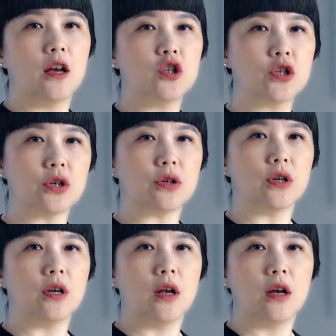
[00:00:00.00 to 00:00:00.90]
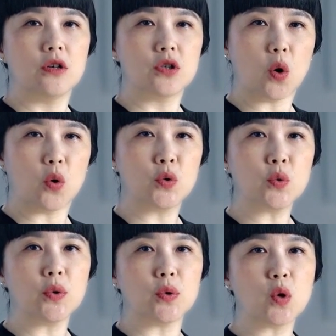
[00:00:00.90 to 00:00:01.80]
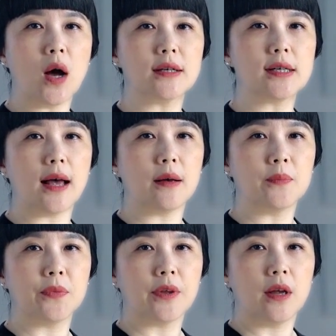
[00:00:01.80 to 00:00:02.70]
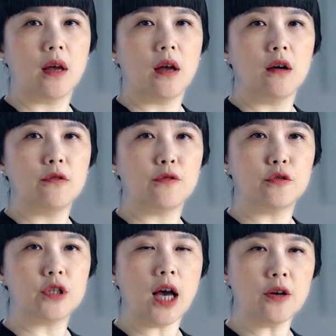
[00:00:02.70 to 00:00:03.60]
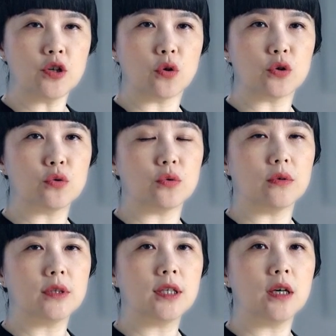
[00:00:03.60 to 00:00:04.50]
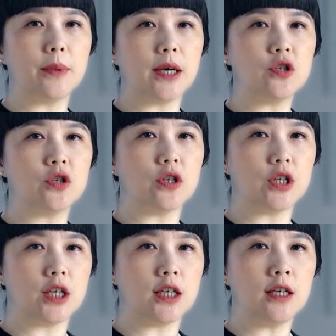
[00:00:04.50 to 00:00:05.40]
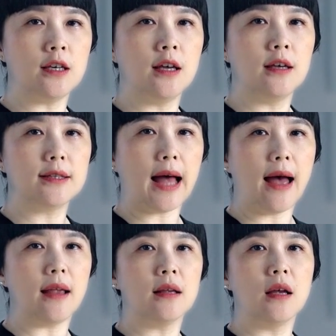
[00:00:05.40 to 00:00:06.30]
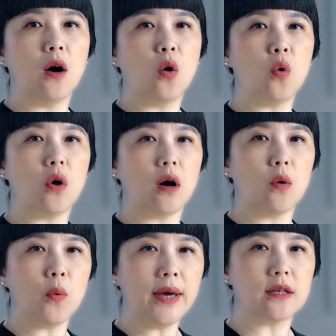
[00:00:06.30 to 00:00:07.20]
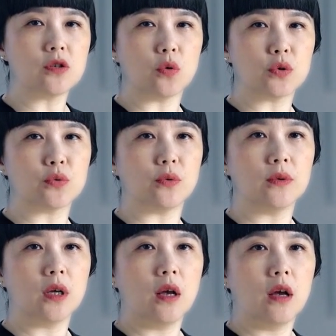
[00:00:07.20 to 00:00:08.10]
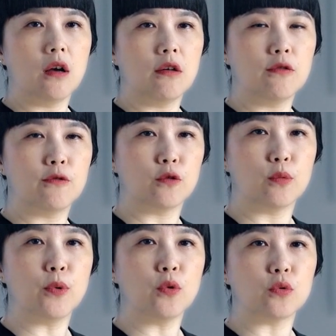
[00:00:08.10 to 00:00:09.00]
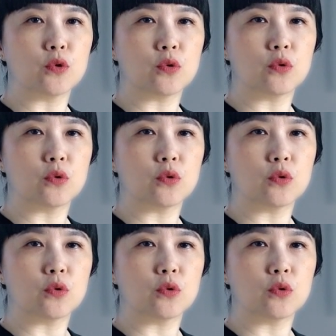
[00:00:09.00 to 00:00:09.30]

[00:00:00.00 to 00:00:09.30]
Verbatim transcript: 四、手术与创伤，腹腔手术，特别是胰、胆或胃手术。腹部